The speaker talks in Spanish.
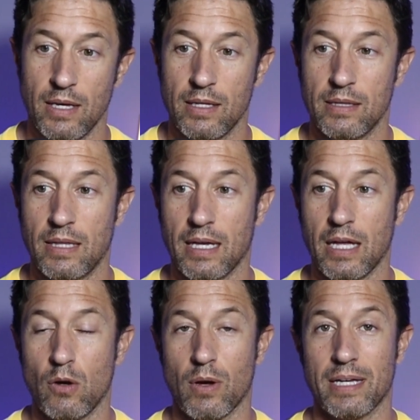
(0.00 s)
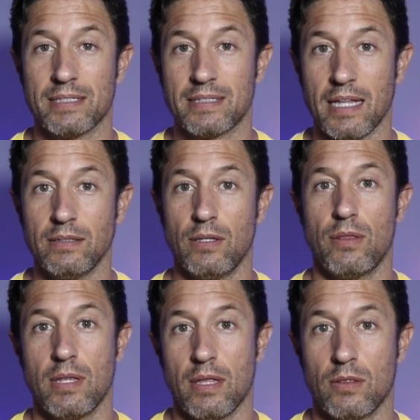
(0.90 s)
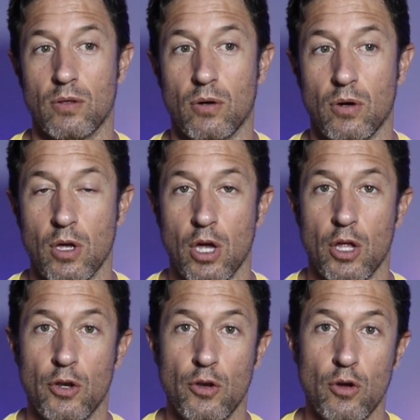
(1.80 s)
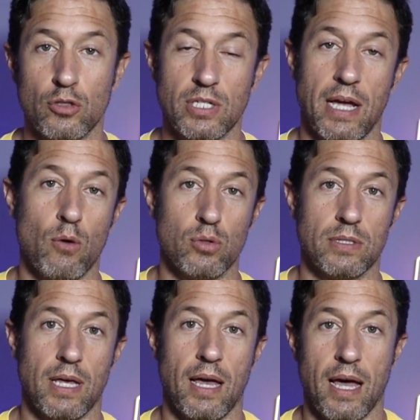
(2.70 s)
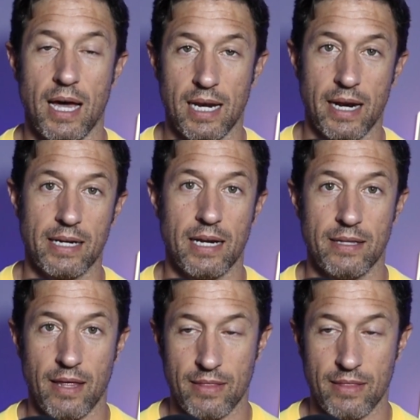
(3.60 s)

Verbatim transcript: de que lo que están diciendo no se ajusta a la realidad.